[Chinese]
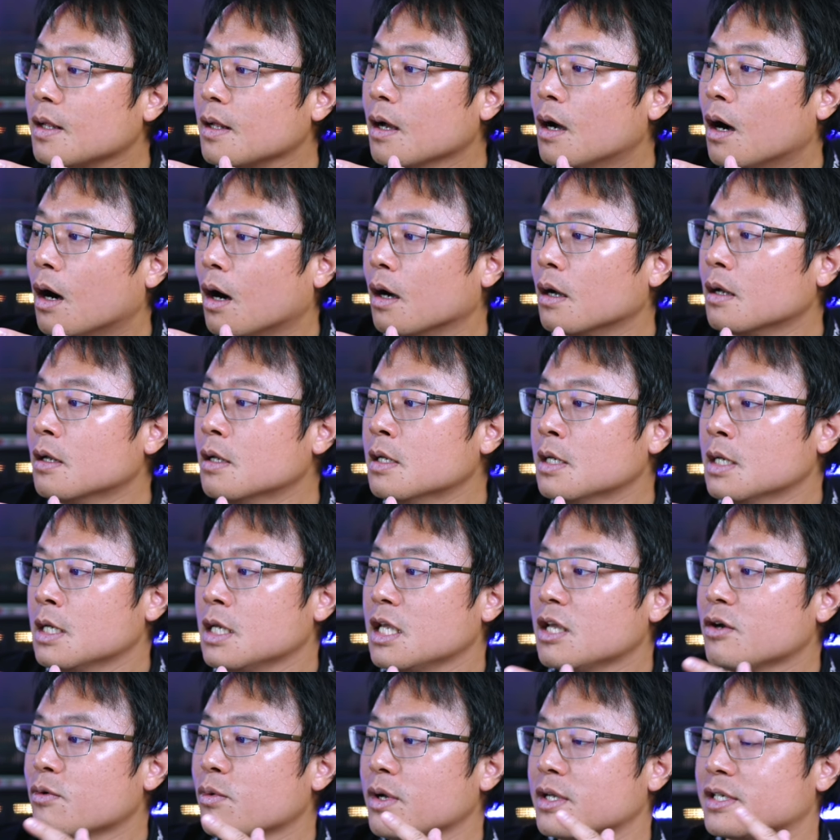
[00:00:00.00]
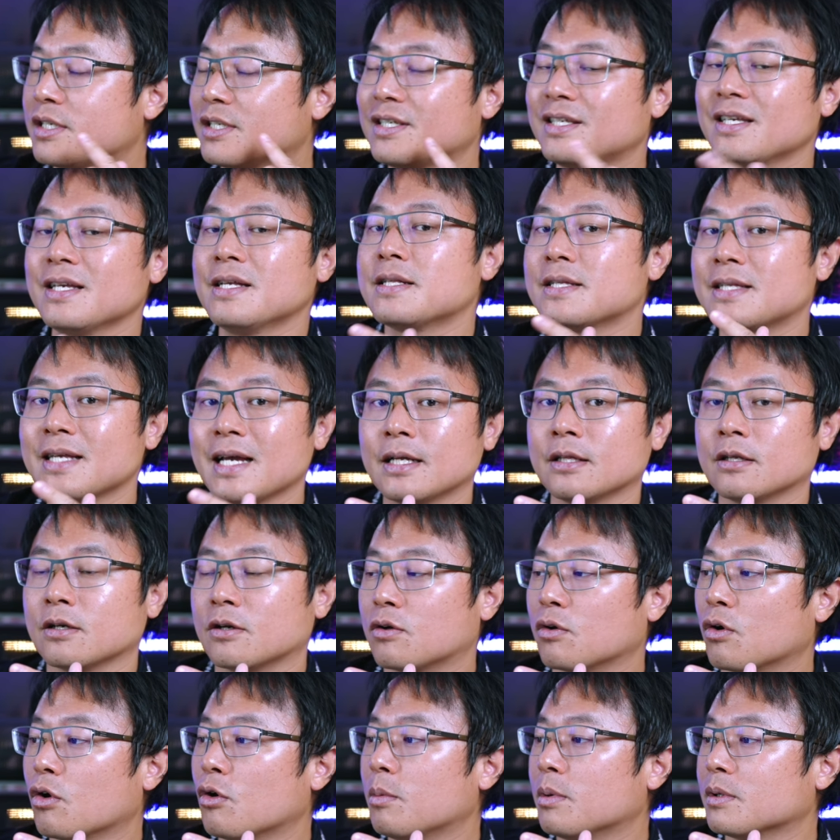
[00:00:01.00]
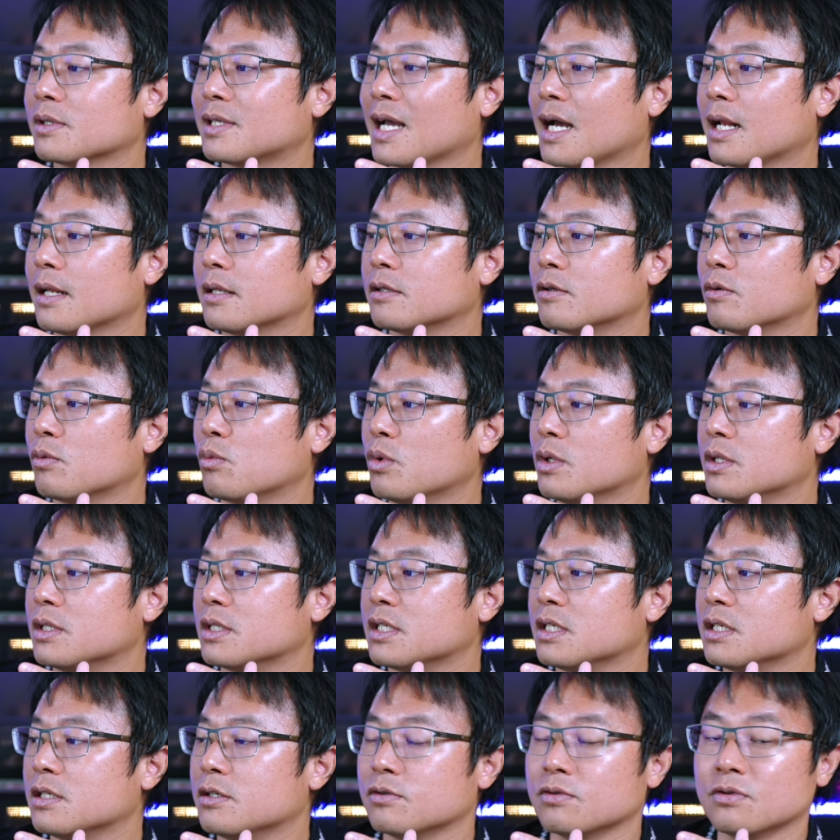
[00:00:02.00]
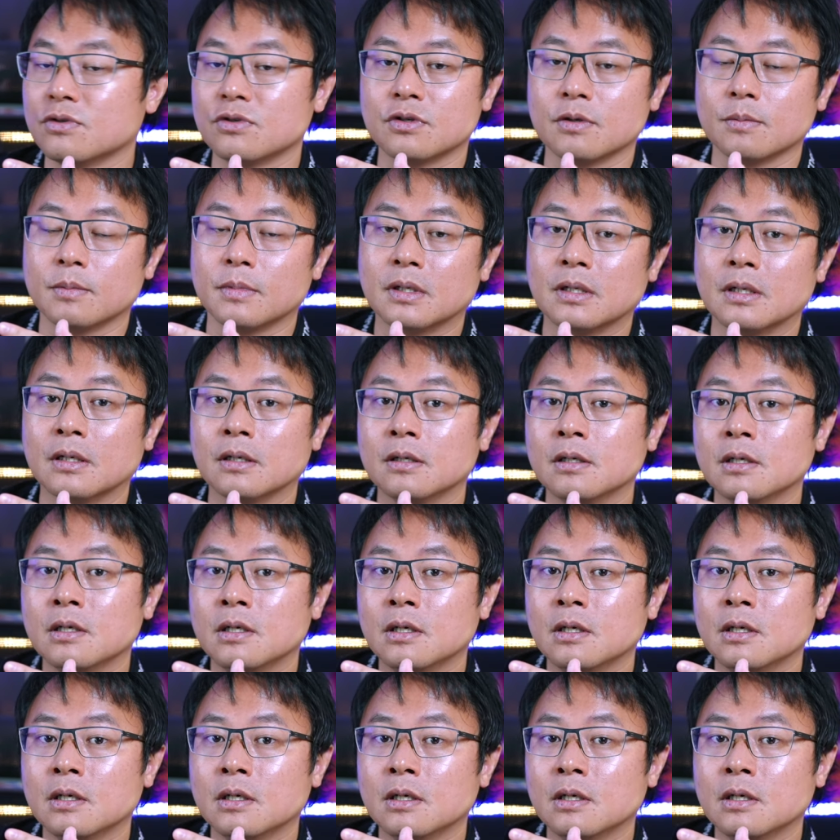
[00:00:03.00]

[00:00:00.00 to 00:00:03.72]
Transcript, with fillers: 好，因为现在的 global talent 的问题就是什么呢？